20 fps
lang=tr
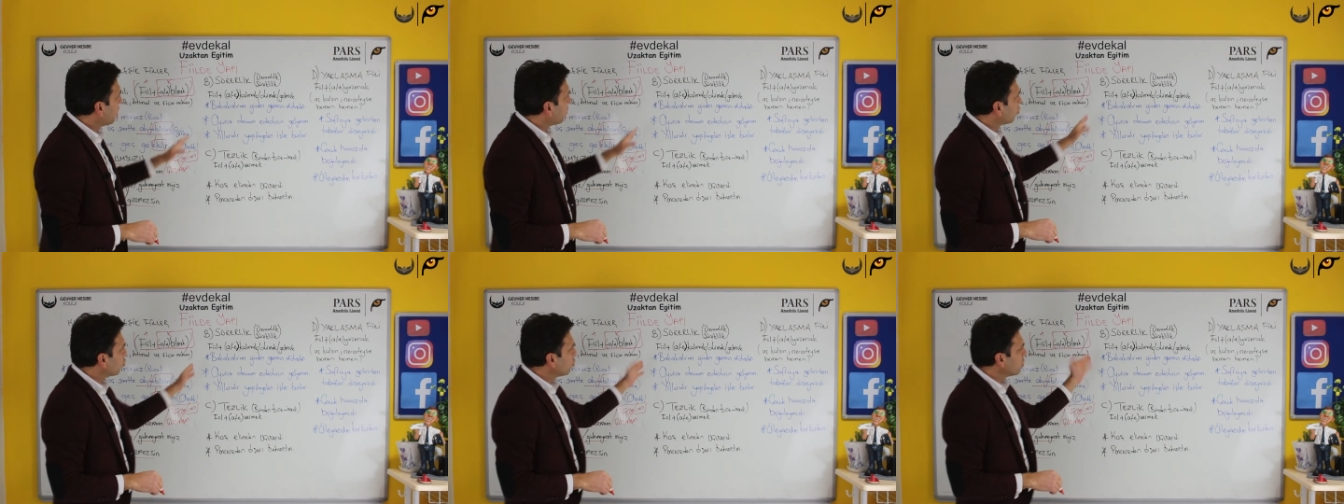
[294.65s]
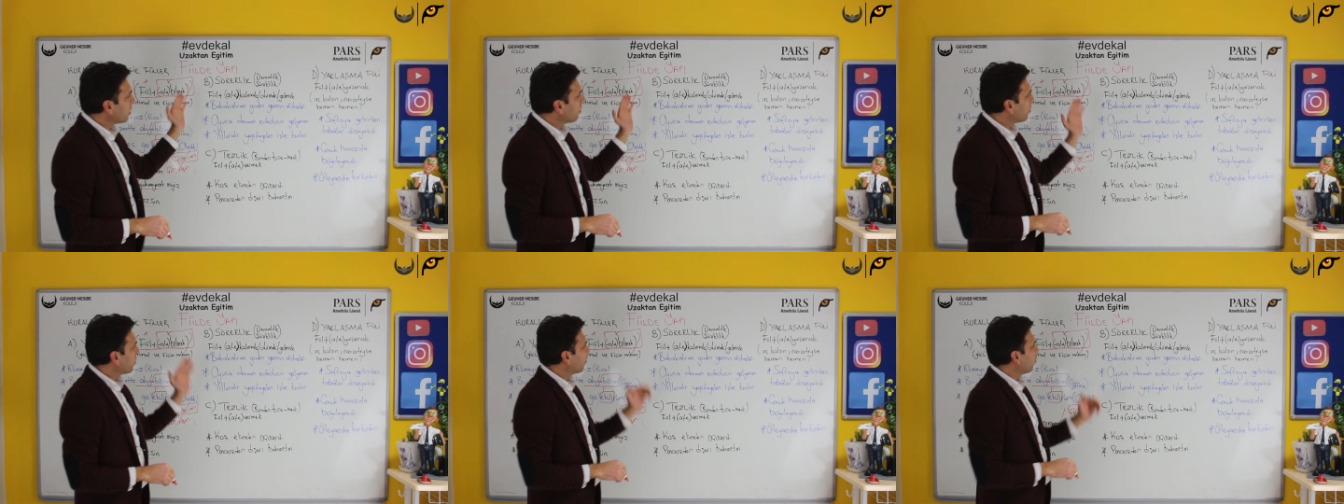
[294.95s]

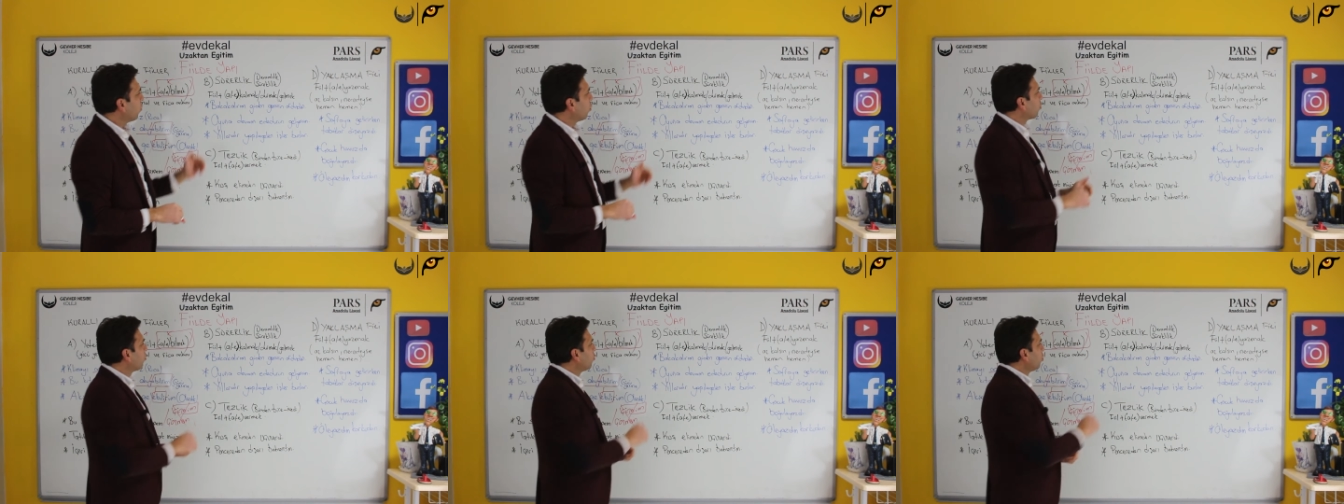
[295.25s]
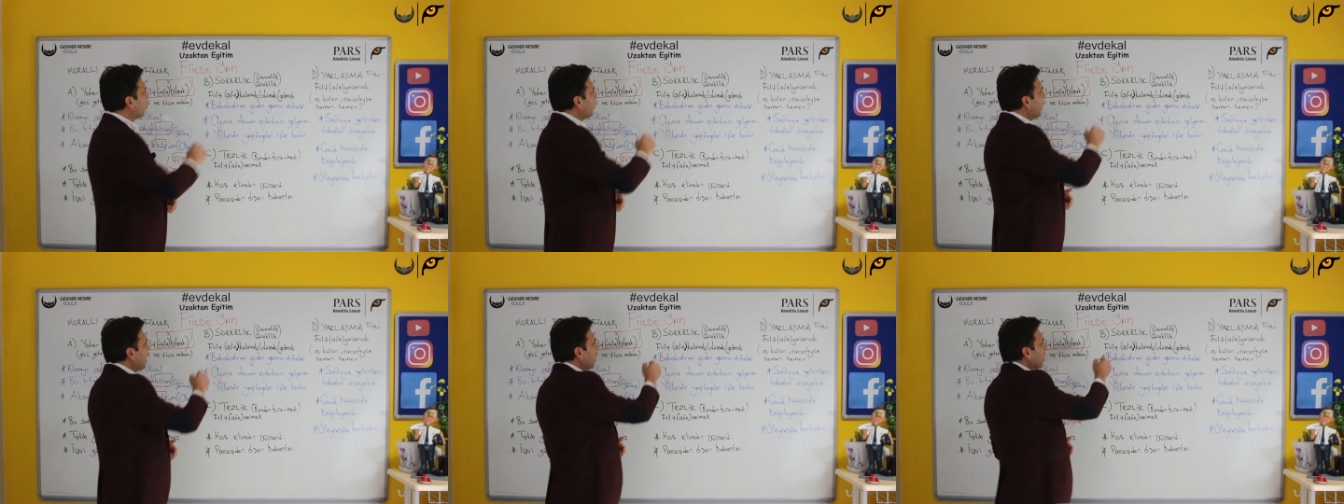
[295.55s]
Bunun da bir
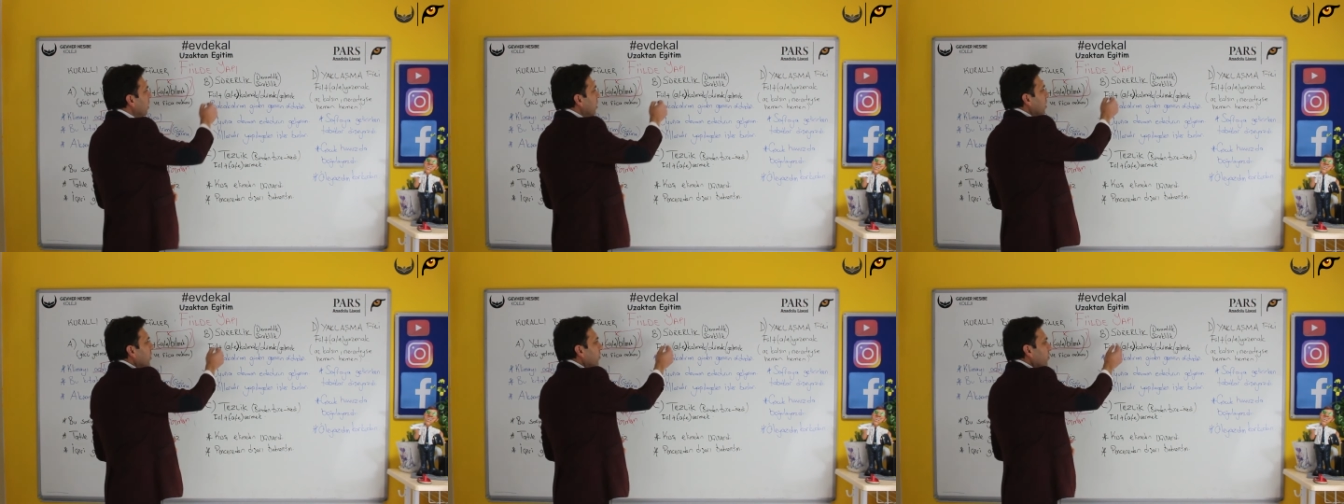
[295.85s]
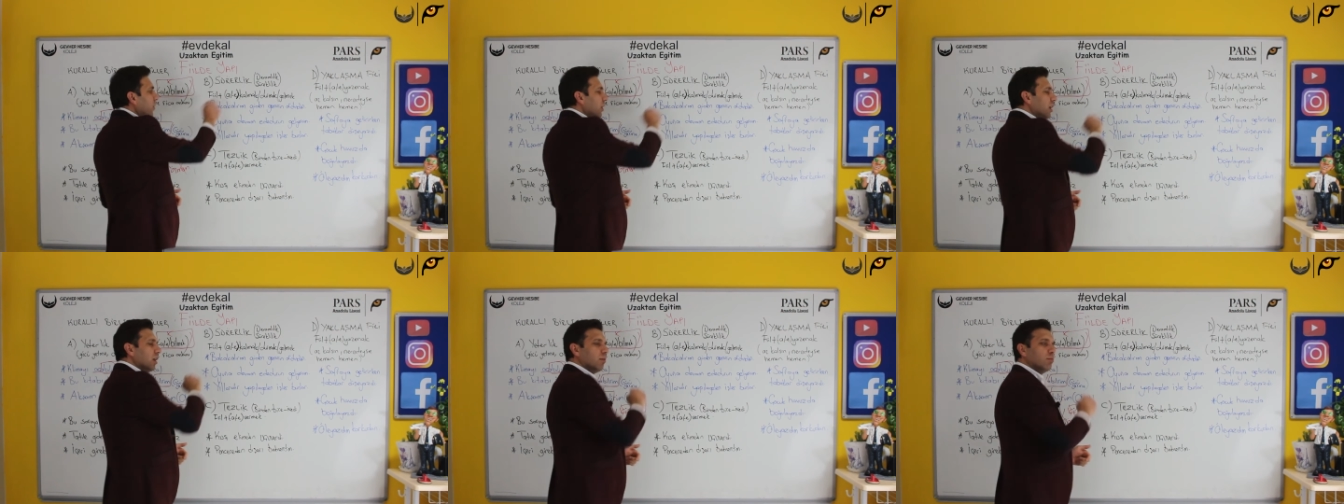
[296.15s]
formülü var.
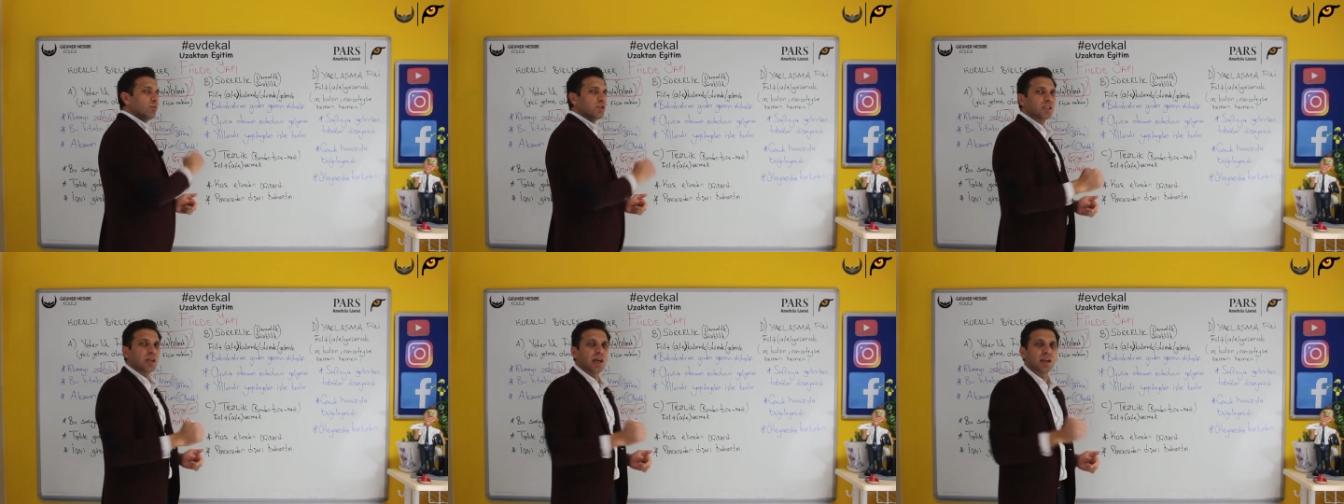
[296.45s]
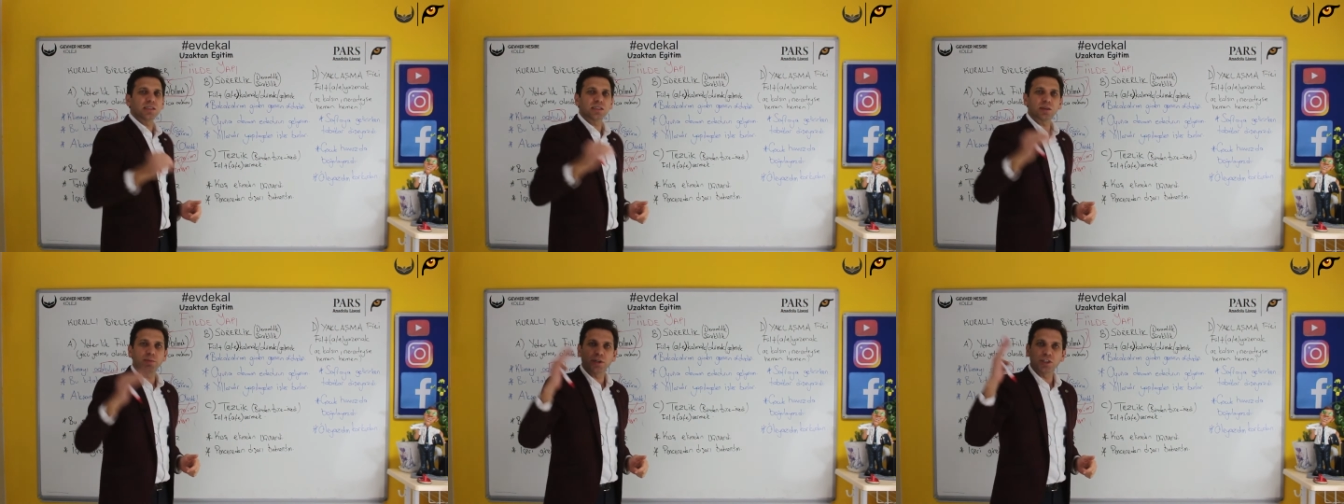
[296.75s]
Fiilimiz
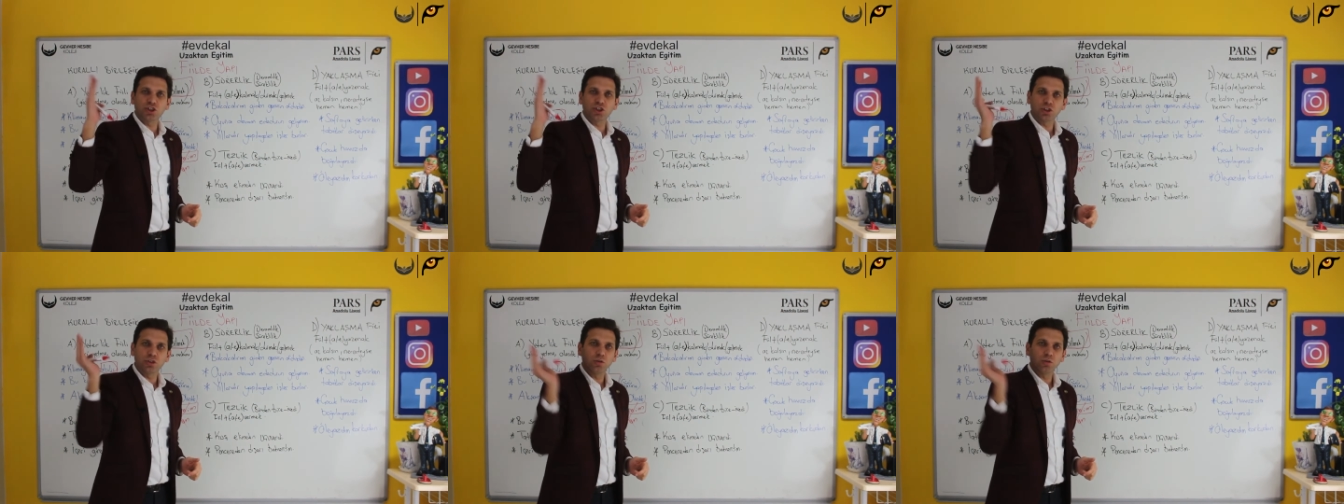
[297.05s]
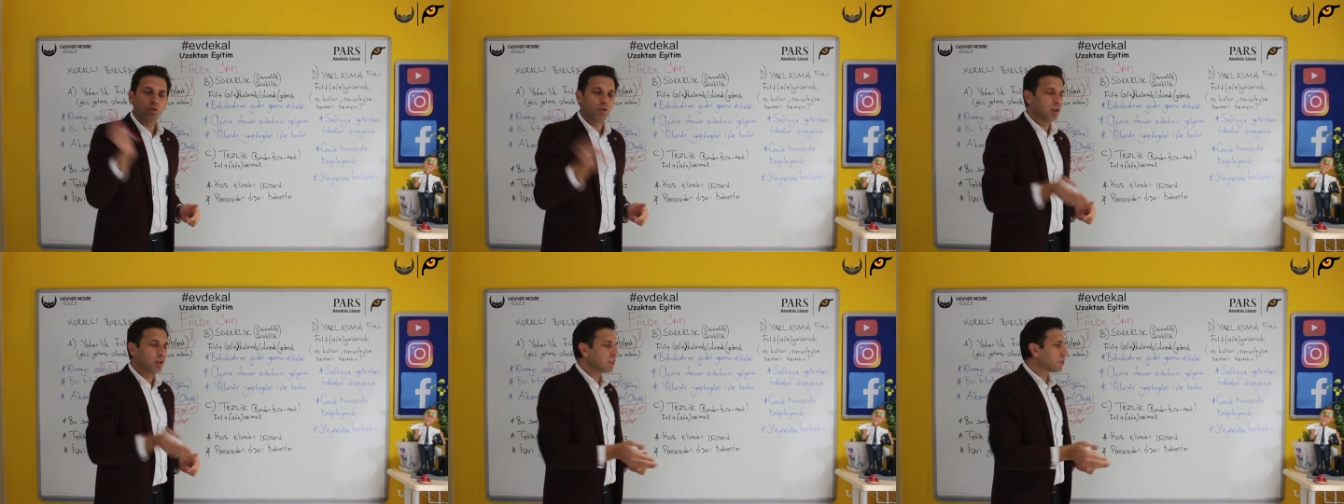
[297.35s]
her zaman için
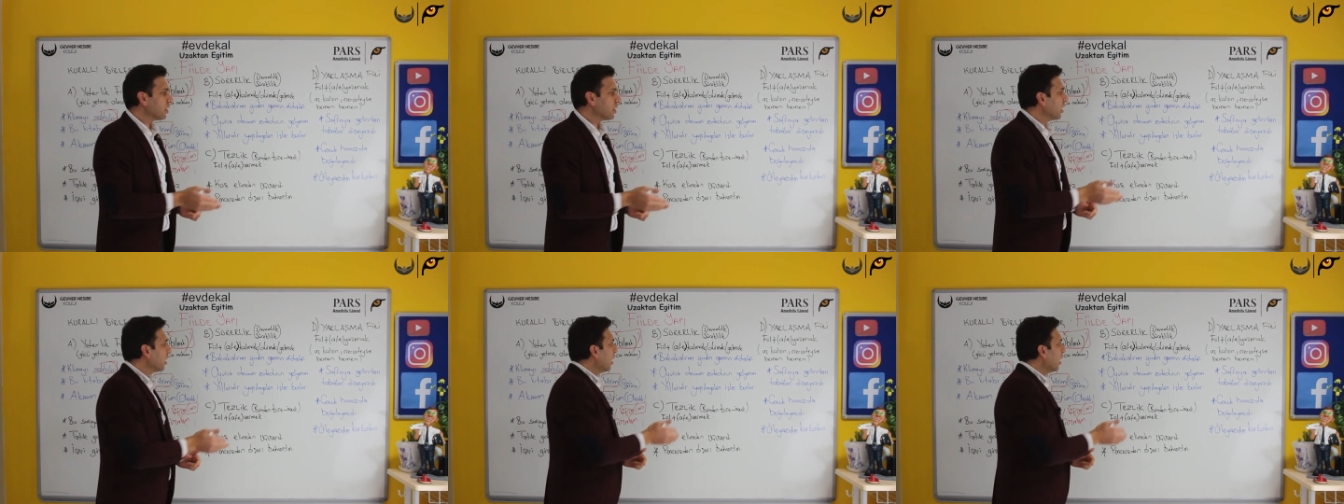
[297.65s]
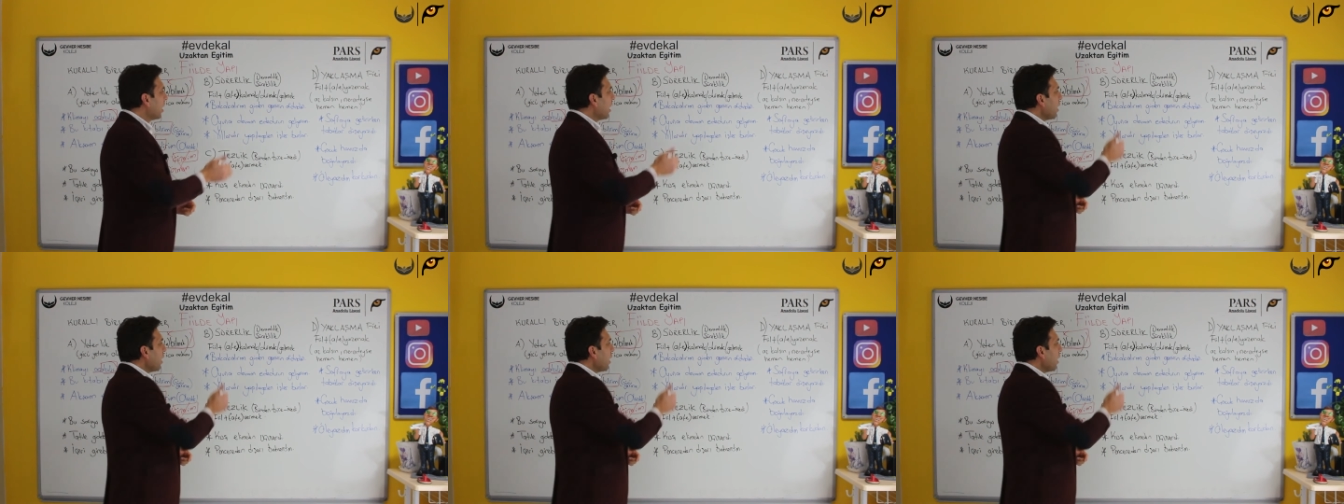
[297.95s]
olacak.